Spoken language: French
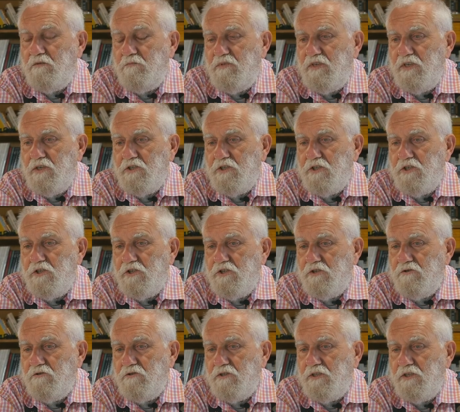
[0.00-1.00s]
est bien chez
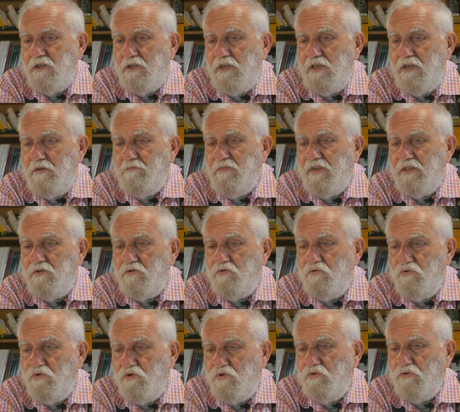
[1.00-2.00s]
Jean, c'est qu'il m'a
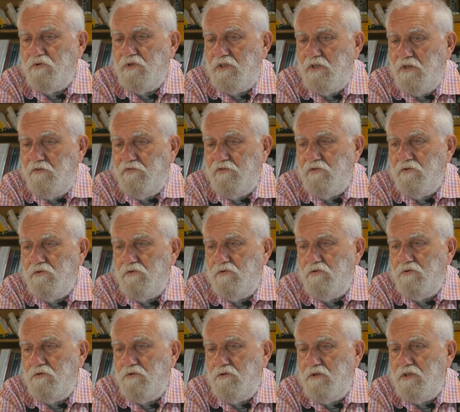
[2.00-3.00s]
toujours
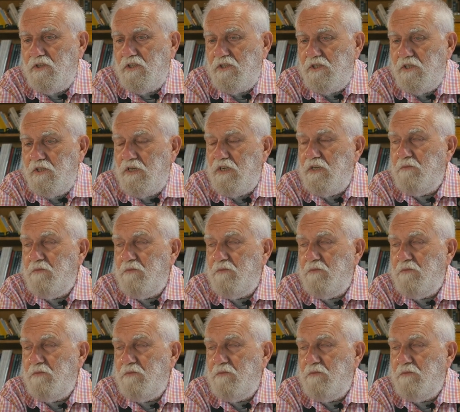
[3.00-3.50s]
défendu d'essayer de